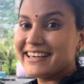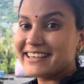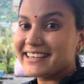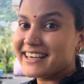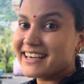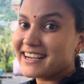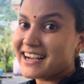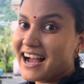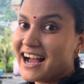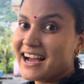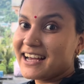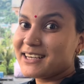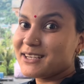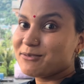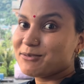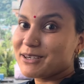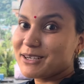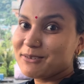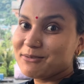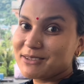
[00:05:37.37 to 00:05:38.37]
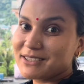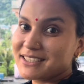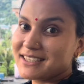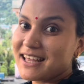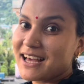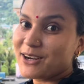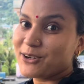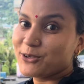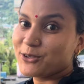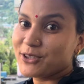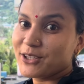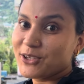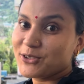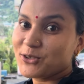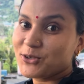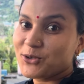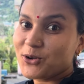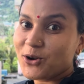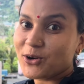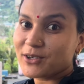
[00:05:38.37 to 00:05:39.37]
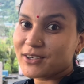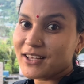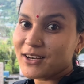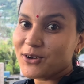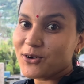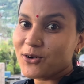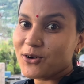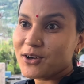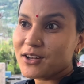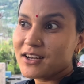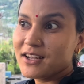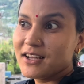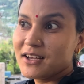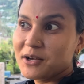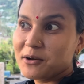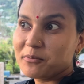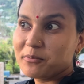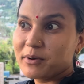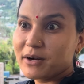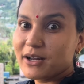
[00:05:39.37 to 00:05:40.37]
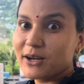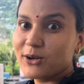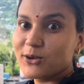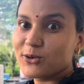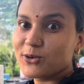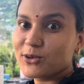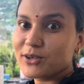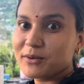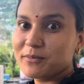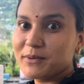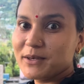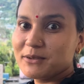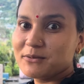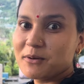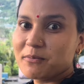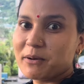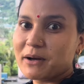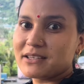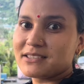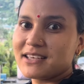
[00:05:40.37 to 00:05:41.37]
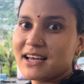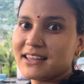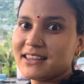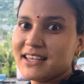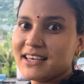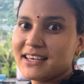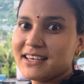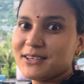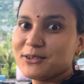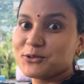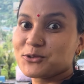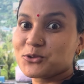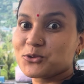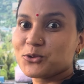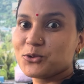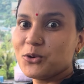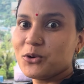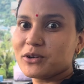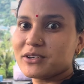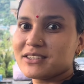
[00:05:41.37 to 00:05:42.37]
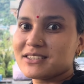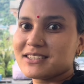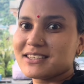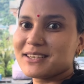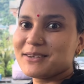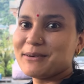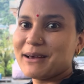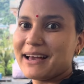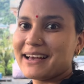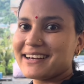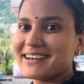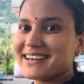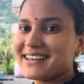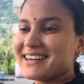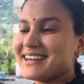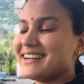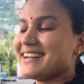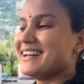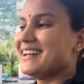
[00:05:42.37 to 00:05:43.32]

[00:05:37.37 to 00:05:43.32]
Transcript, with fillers: ये कहानी बड़े मज़ेदार होती है जो डॉक्टर और बड़े लोगों के बीच में फंस जाती है कि सुनो इसकी भयंकर